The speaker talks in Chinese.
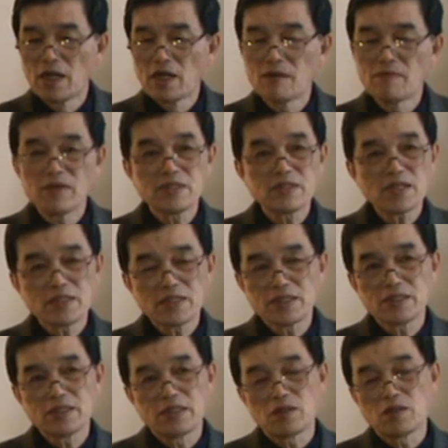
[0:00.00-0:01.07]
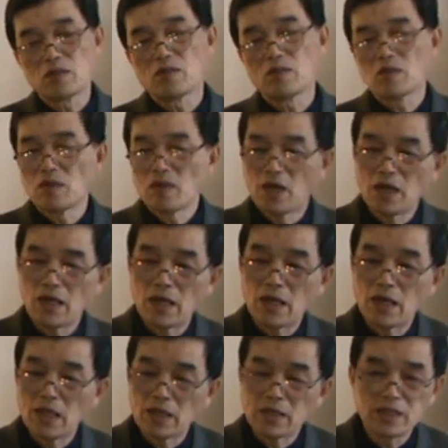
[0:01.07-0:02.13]
那么这个事情，
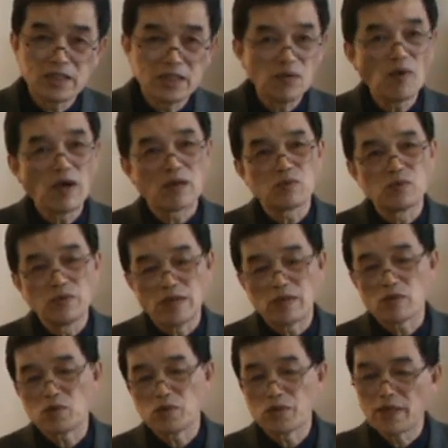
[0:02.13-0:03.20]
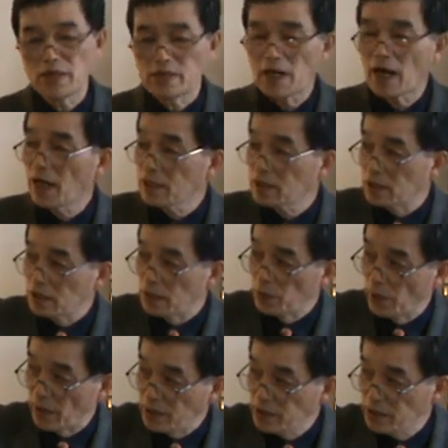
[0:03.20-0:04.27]
呃，西瓦古猿的出现，它的
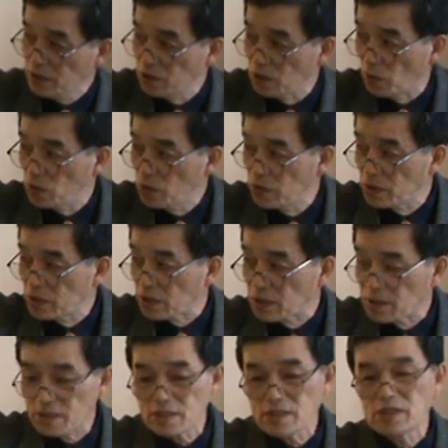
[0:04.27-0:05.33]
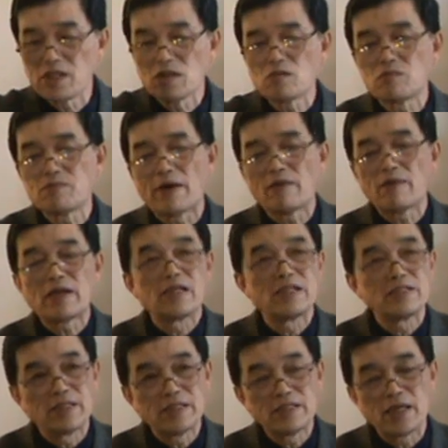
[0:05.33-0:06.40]
原因由于这个四千五百万年
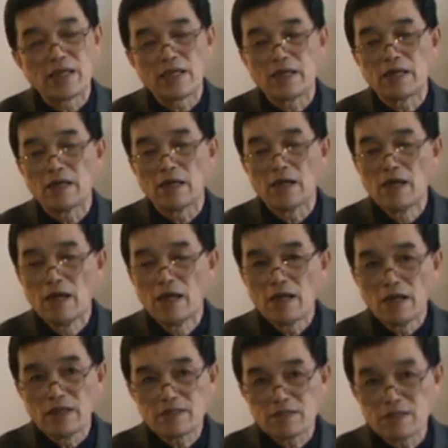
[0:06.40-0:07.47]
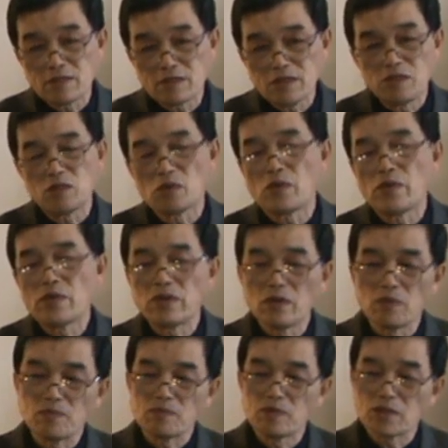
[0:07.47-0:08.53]
前的一个。一次地球的运
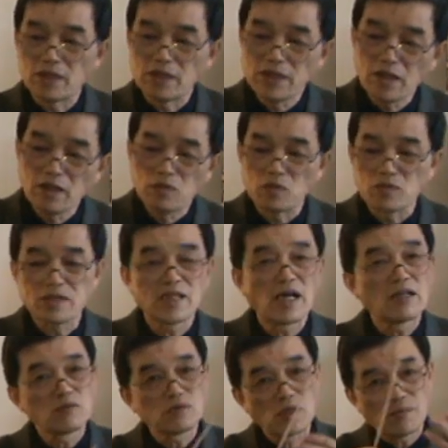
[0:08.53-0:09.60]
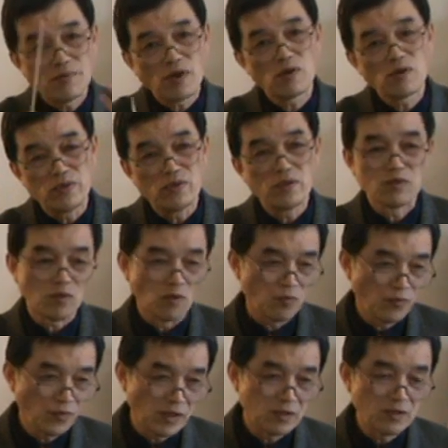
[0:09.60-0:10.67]
动，就是印度次大陆的漂移，从
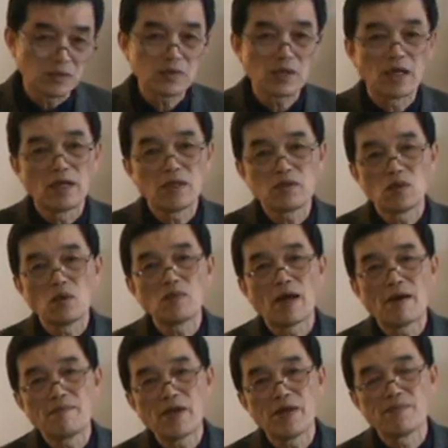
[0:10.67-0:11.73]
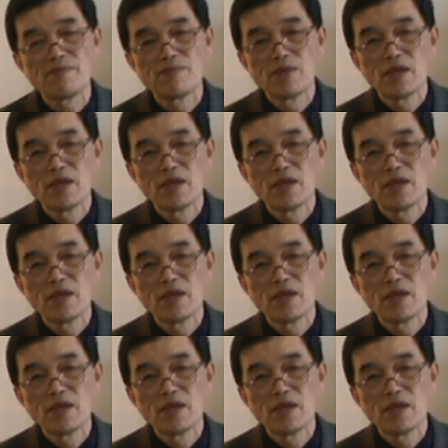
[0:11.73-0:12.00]
非洲的东南面